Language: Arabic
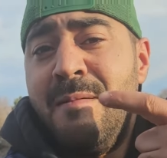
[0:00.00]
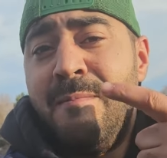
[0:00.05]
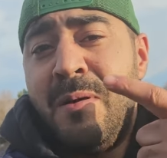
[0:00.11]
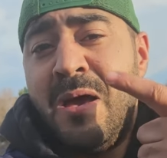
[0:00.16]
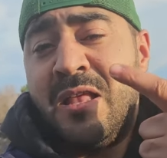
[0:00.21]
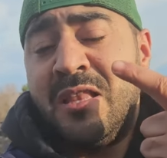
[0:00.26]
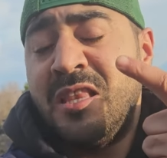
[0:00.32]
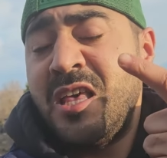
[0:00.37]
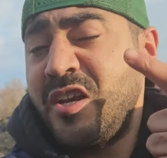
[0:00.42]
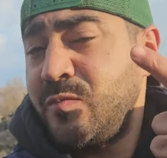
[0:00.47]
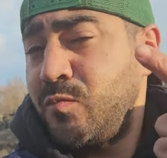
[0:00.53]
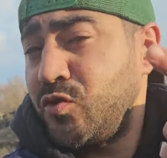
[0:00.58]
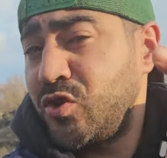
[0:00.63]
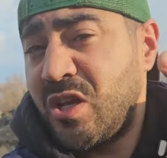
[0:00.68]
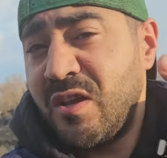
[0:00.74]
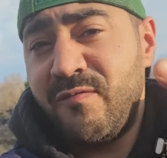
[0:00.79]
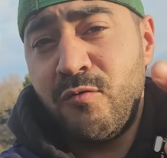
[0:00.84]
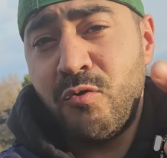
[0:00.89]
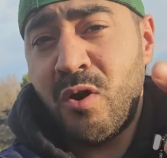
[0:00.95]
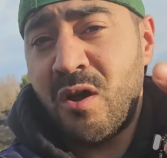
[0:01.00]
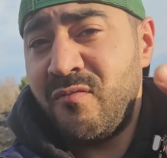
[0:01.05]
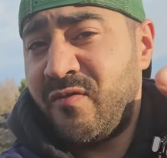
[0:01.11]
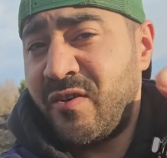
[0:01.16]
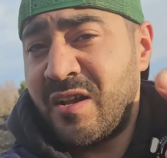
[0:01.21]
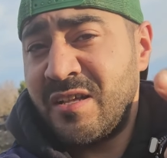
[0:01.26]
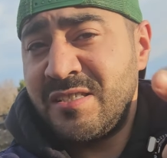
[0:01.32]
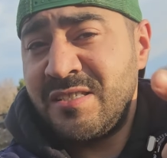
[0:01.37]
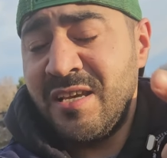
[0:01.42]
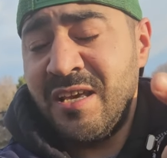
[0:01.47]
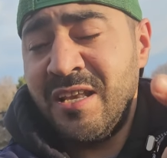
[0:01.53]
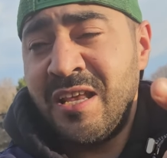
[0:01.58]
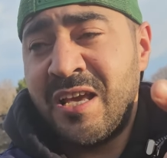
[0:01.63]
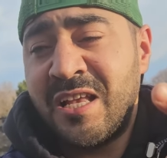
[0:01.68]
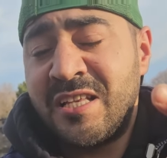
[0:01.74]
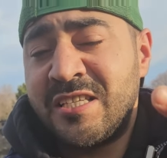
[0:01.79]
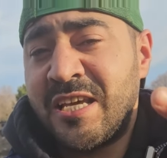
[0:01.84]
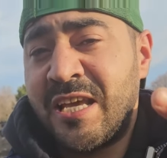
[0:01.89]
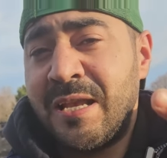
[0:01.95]
ما عندهاش مشكل في اللغه الفرنسيه يعني
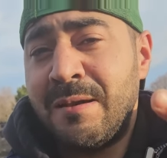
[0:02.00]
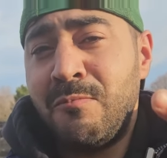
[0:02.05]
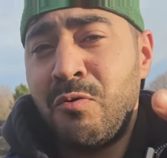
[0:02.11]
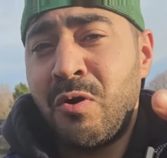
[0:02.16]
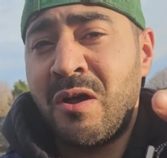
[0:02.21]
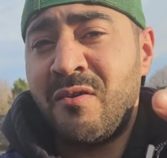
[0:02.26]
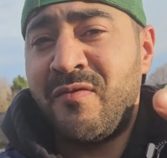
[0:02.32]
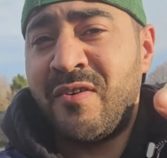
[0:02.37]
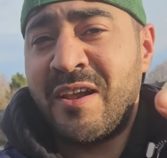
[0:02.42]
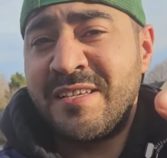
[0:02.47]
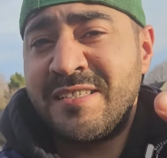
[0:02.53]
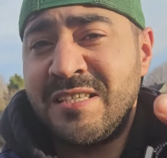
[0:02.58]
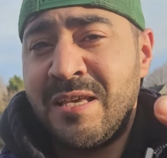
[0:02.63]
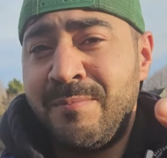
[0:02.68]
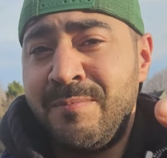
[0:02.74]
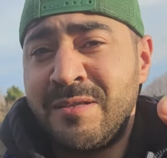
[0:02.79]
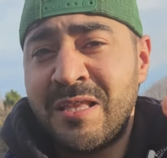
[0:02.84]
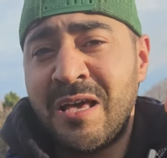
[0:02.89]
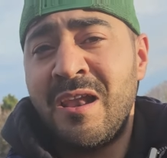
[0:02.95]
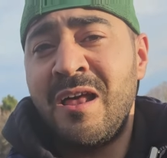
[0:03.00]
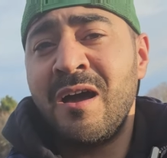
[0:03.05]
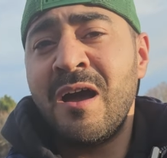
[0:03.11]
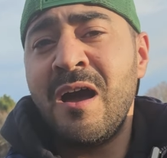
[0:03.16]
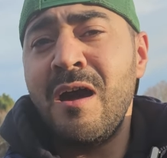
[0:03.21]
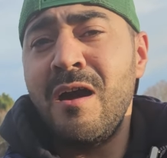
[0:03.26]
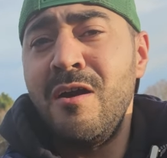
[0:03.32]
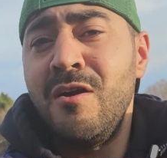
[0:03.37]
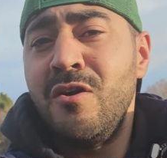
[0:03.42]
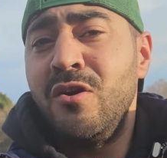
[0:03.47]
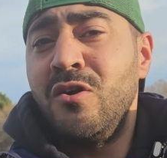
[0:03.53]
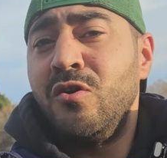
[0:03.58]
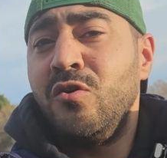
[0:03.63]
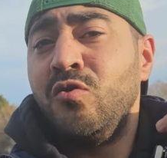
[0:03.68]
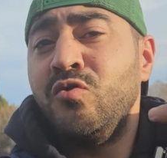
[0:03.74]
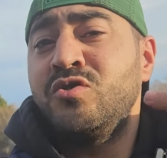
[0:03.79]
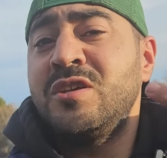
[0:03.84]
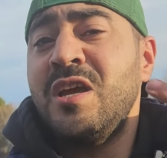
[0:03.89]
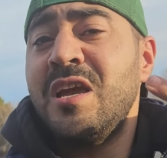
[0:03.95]
كتكلم اللغه الفرنسيه بطلاقه
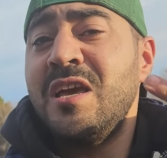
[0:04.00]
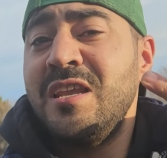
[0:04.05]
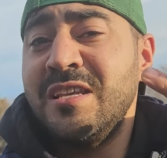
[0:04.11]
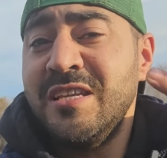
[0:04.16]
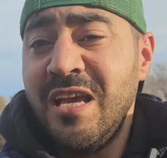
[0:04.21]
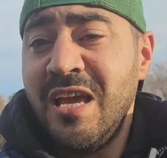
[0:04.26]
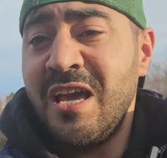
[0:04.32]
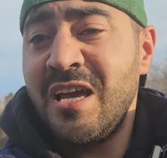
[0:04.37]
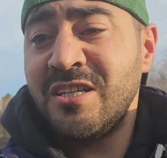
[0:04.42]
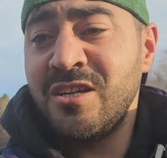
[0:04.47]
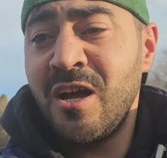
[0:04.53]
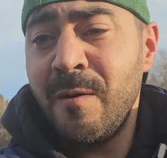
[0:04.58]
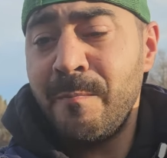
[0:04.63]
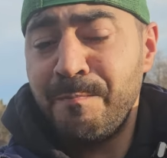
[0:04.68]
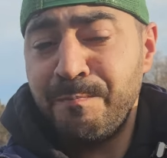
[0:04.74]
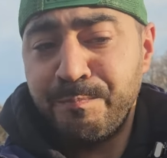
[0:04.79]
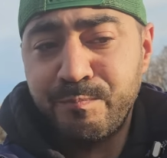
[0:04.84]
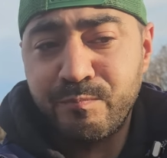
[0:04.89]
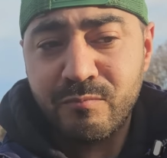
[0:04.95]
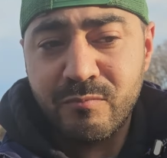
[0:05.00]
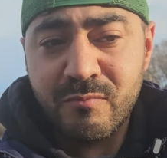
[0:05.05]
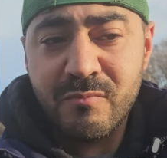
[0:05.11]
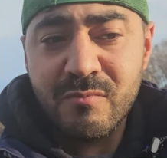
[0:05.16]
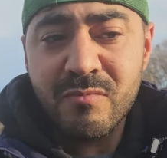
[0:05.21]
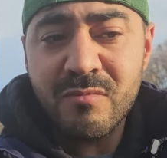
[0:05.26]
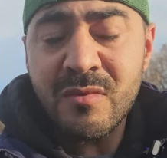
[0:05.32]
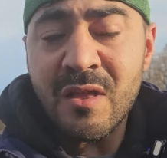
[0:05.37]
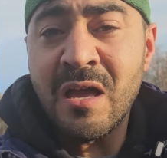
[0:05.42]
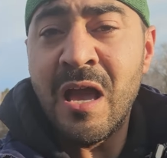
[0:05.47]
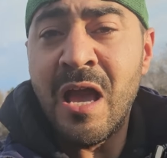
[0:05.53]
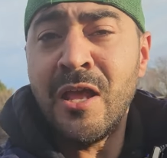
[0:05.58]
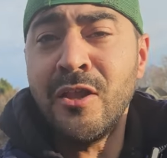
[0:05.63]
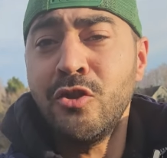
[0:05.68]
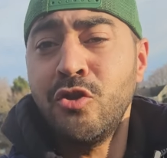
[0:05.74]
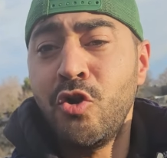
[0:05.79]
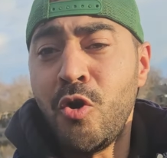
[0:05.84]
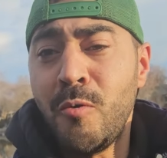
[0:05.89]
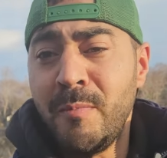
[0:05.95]
وثالث حاجه
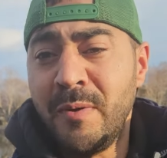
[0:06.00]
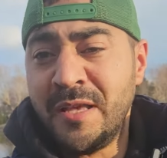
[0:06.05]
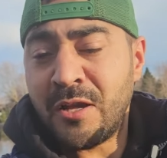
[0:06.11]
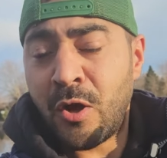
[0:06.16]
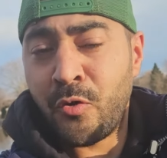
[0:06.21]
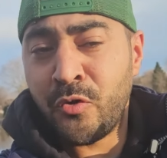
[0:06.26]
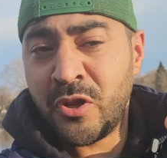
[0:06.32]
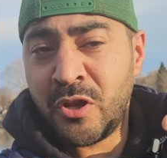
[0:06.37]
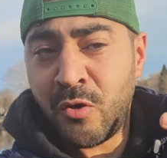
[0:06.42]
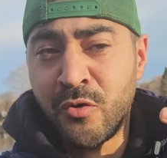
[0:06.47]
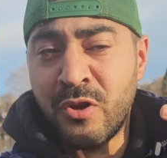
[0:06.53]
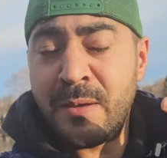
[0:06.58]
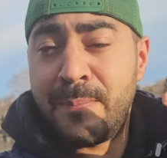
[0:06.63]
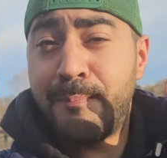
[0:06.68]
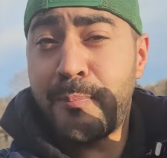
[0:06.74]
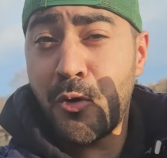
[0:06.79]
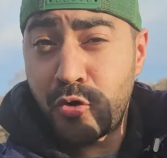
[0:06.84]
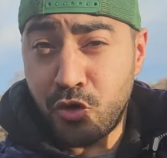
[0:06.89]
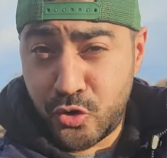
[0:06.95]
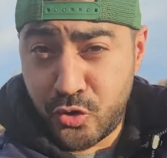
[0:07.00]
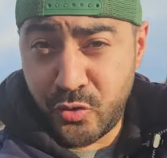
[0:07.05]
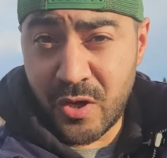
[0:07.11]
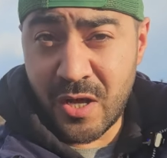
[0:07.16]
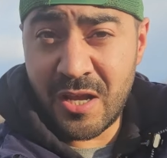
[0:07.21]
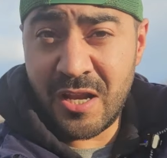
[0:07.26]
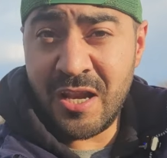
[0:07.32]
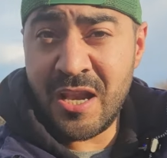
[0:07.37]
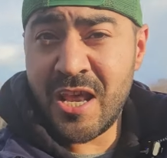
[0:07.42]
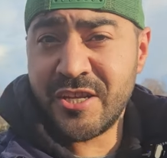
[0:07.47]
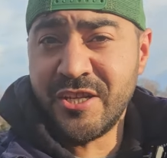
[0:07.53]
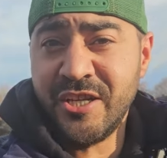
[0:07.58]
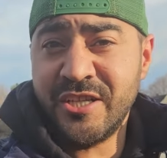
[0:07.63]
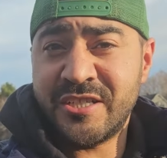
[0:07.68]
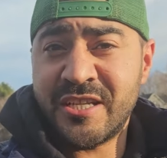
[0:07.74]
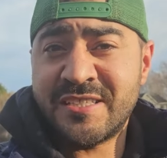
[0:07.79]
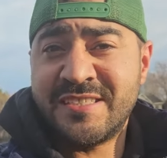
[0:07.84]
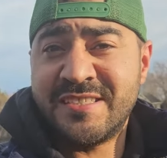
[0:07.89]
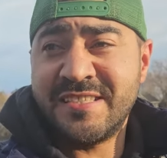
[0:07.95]
عندهم اوني اوني بونكتويل علاش
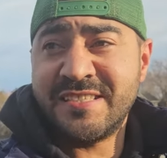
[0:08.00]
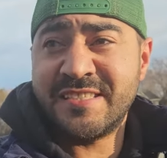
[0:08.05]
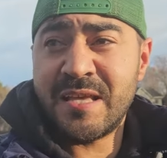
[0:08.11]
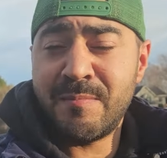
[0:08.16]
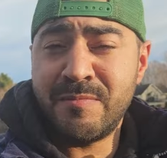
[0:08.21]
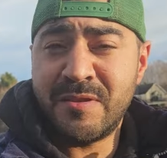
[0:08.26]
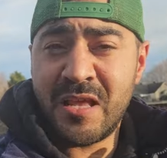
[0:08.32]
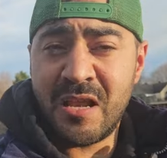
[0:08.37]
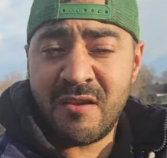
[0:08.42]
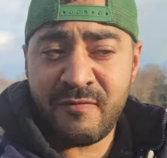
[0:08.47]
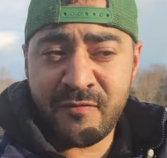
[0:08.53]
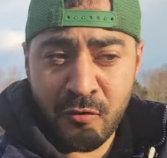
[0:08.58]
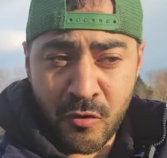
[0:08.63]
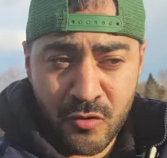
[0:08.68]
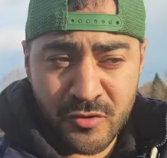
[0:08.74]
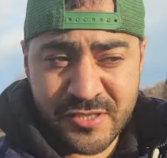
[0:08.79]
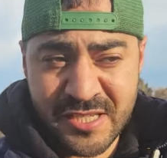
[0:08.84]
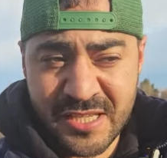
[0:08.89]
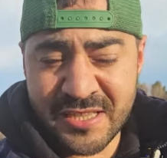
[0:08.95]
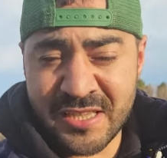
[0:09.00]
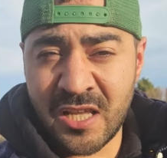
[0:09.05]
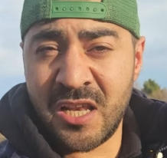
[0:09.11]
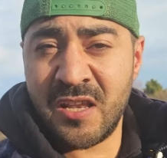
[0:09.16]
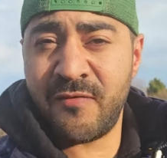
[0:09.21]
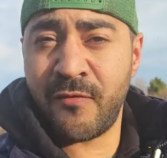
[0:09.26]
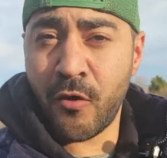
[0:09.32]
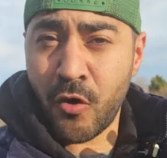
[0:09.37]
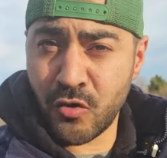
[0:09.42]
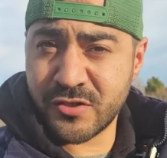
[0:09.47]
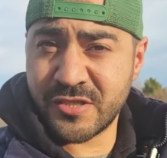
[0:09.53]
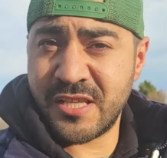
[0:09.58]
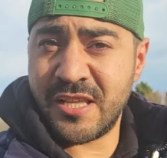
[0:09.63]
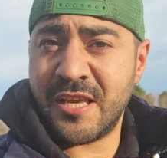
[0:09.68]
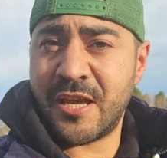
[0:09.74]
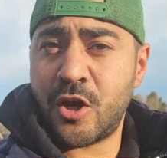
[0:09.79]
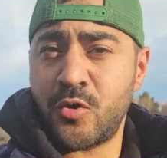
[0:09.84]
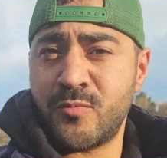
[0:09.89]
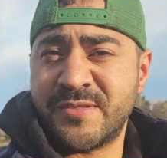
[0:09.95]
حيت السيستم ديال الفرونسي ديال لي فرونسي
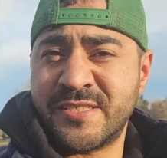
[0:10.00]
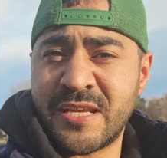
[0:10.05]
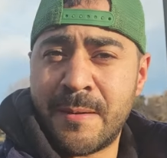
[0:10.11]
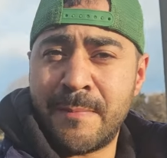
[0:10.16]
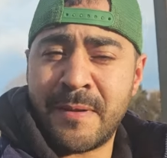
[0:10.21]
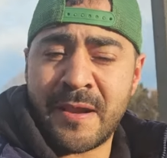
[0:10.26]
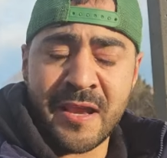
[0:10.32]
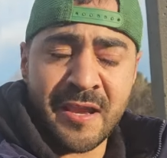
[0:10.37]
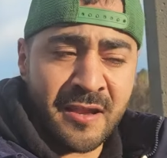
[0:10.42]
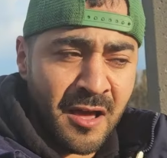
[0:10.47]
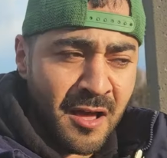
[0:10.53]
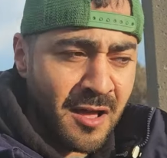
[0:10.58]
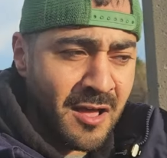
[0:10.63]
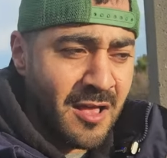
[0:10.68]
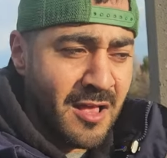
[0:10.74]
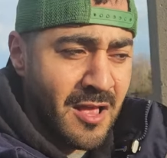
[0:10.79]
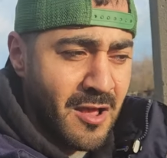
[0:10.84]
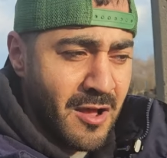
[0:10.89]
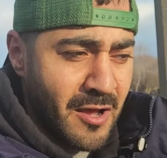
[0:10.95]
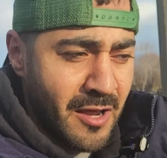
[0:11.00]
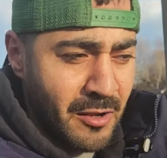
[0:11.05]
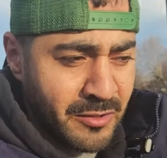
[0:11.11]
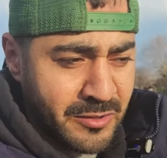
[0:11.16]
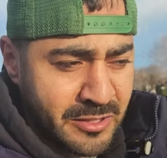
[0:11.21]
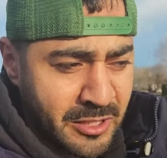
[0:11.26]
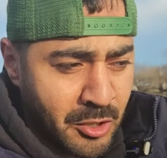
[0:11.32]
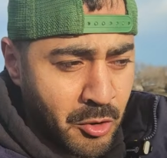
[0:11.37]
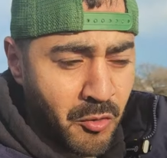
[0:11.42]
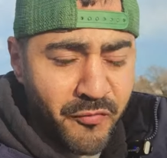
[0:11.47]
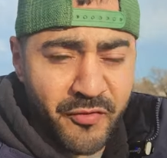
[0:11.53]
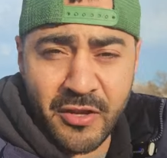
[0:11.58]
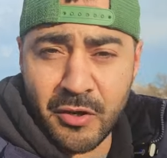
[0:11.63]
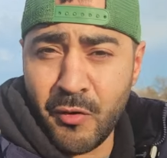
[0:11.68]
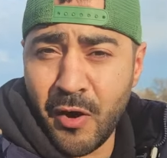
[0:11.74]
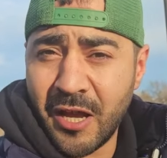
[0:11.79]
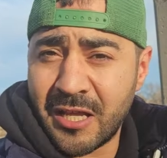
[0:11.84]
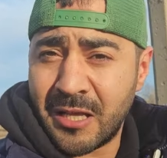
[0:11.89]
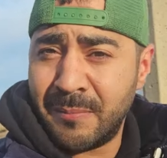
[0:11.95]
اللي كانوا مستعمريننا دقوا
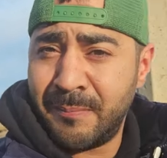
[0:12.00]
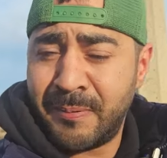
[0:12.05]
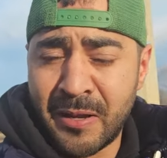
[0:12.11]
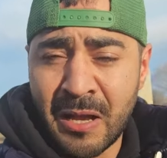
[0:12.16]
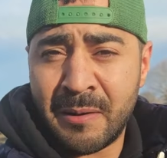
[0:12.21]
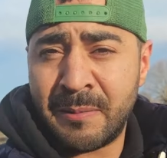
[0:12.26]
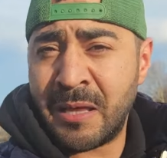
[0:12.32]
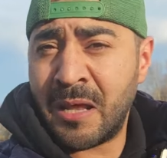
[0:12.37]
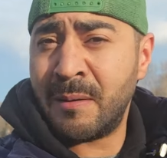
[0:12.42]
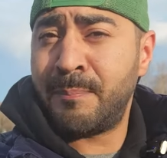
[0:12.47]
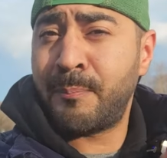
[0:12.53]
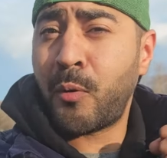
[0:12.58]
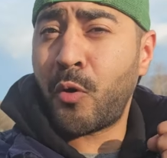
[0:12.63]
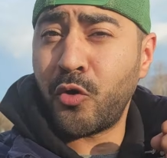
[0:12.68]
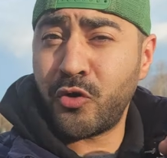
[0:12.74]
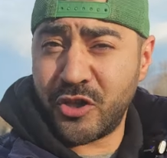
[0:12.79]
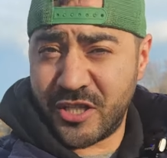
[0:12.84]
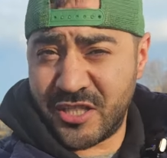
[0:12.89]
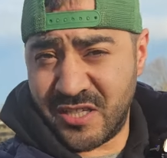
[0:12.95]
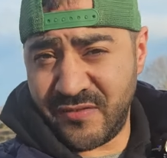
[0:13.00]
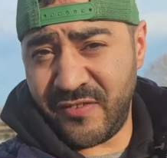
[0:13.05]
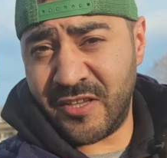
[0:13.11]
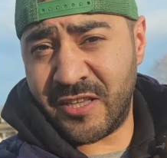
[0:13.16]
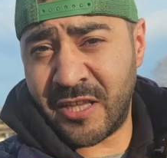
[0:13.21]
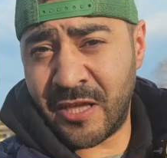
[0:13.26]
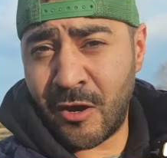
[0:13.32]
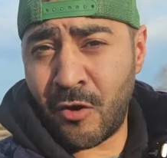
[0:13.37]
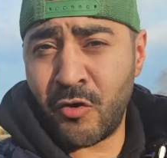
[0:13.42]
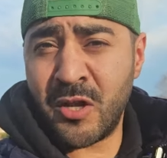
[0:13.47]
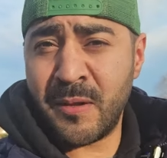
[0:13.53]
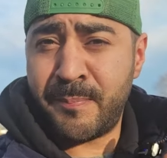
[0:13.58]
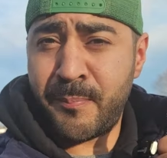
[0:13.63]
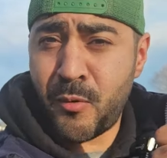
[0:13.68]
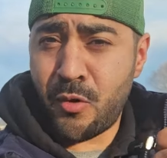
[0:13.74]
فينا واحد البلاء ديال البرودكتيفيتي اوني